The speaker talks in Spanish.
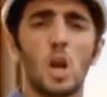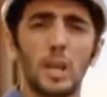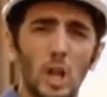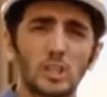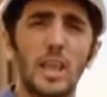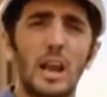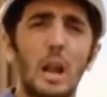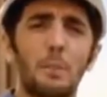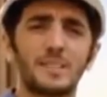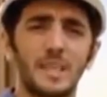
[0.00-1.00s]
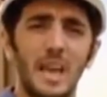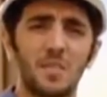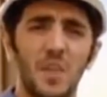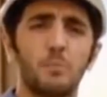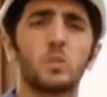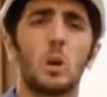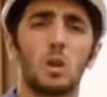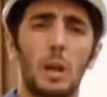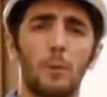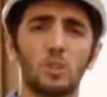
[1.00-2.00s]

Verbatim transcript: Yo quiero señalar al presidente como